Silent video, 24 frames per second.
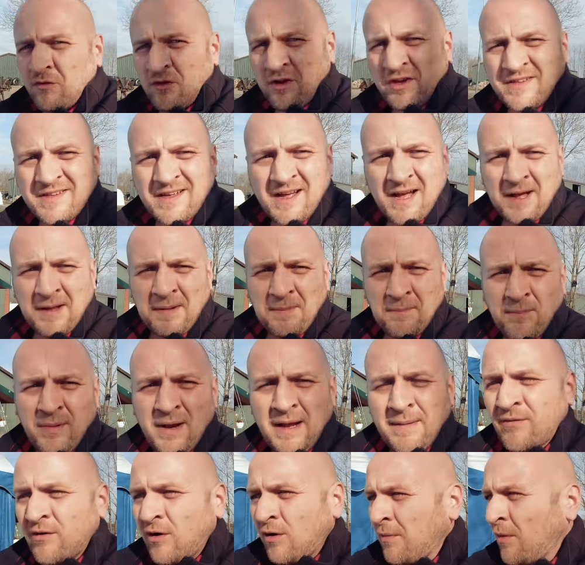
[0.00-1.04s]
würde ich sagen,
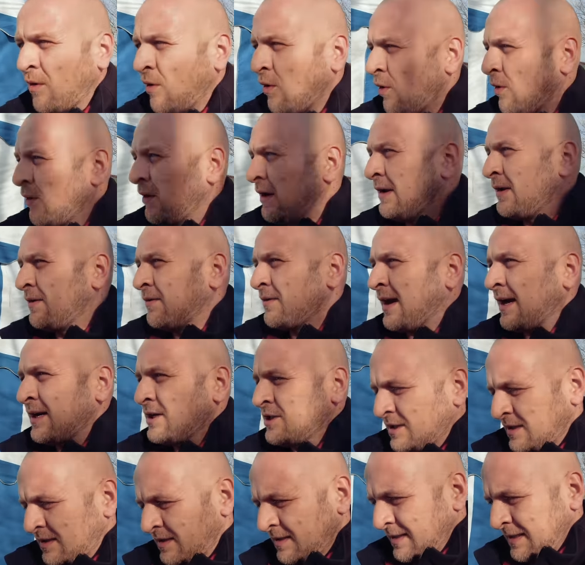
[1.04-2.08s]
bleibt sauber, ordentlich und
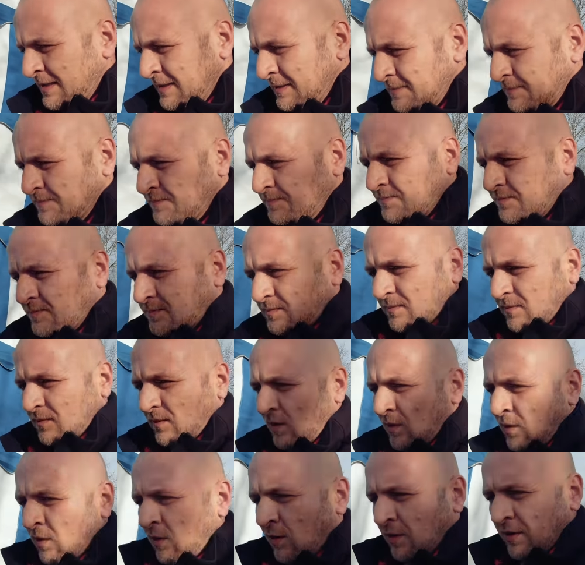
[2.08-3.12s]
anständig.
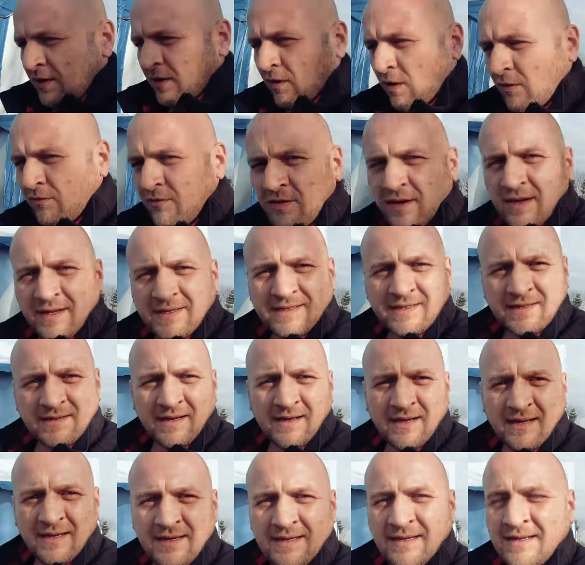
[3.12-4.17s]
Und ich hoffe, dass
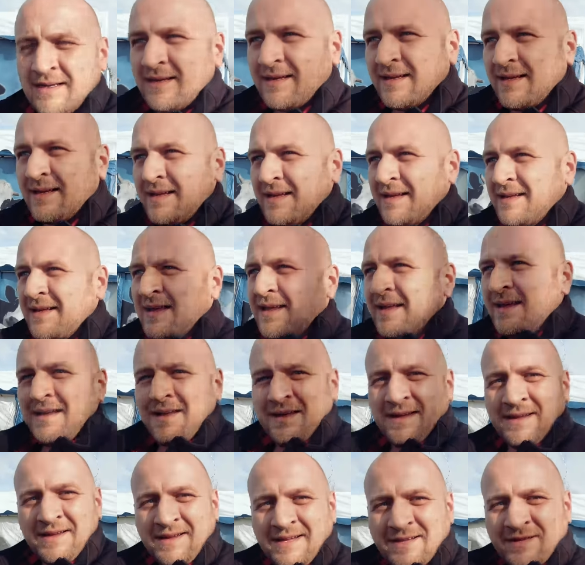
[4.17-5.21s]
äh,
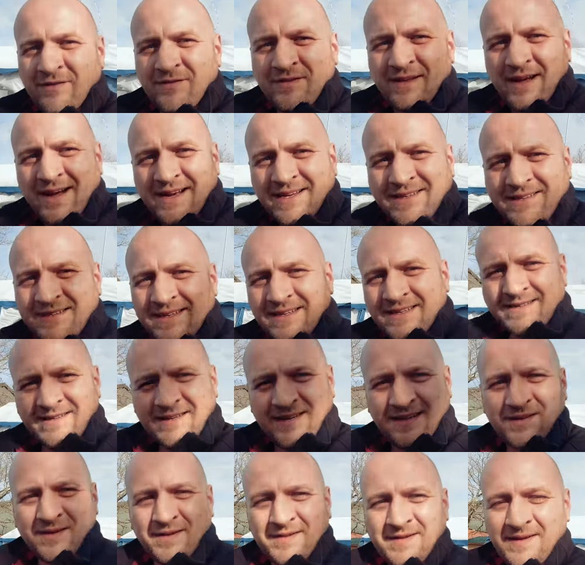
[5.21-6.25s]
ihr nicht so viel Eis
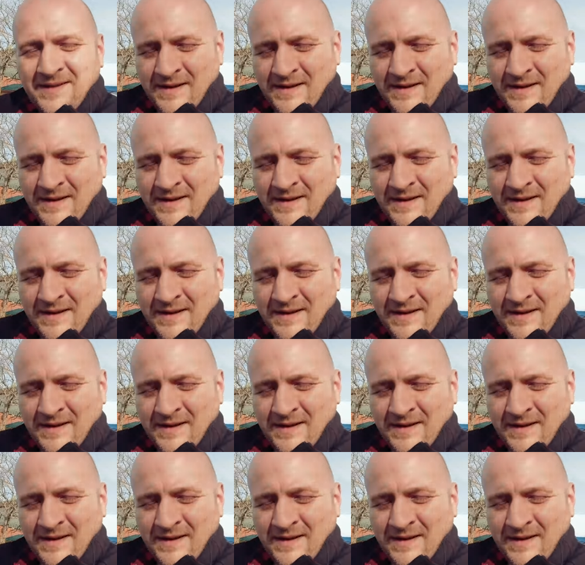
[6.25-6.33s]
isst. Sonst